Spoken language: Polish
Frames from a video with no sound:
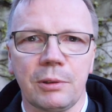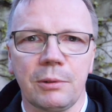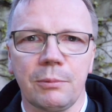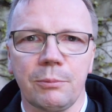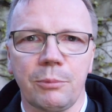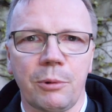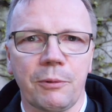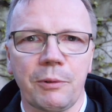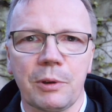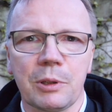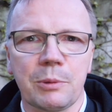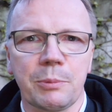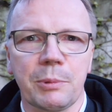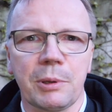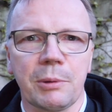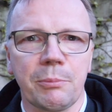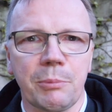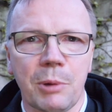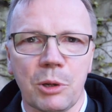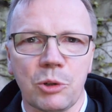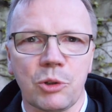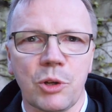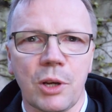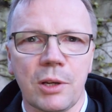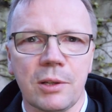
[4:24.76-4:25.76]
powiedzmy
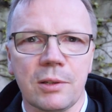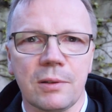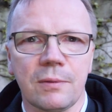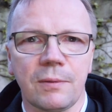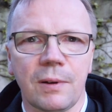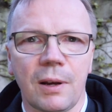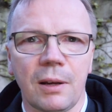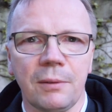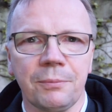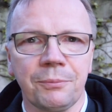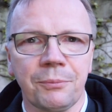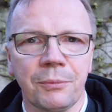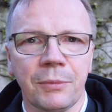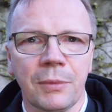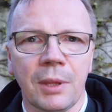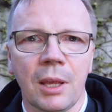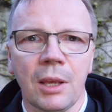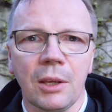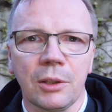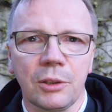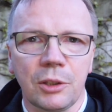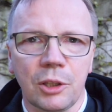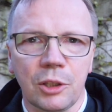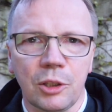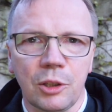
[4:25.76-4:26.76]
męczeństwa,
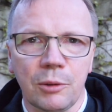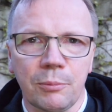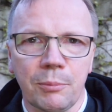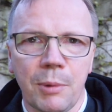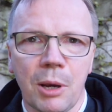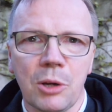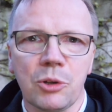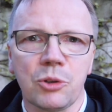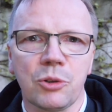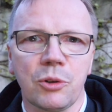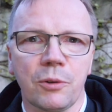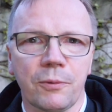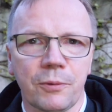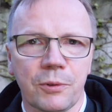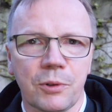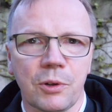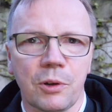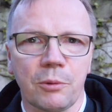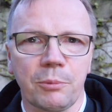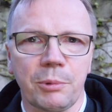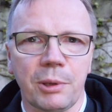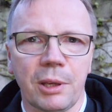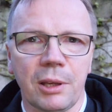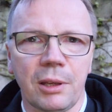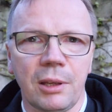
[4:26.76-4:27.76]
kiedy masz to w
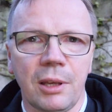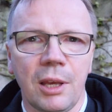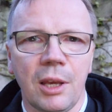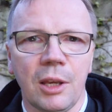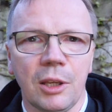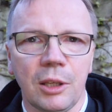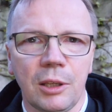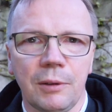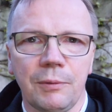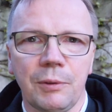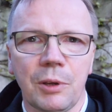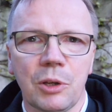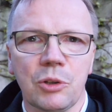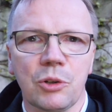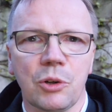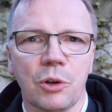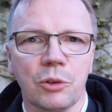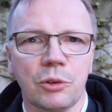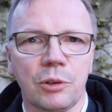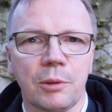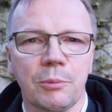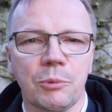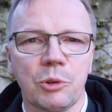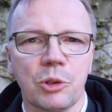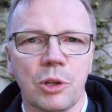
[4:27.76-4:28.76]
sobie i wiesz o
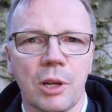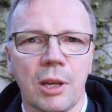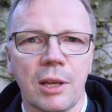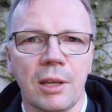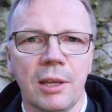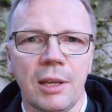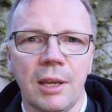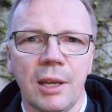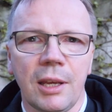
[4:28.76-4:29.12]
tym, że